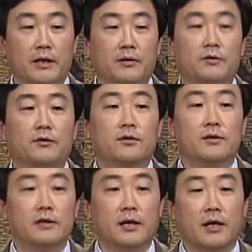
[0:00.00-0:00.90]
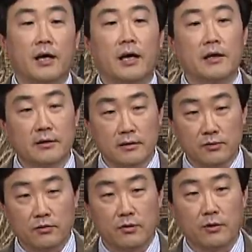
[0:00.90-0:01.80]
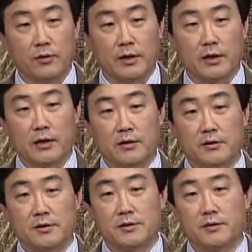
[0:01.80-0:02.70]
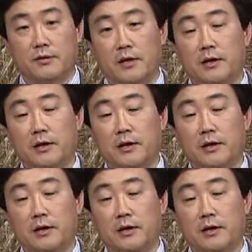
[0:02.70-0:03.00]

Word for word: 이것도 그들에게 애들을 불러오리라 하는 것이죠.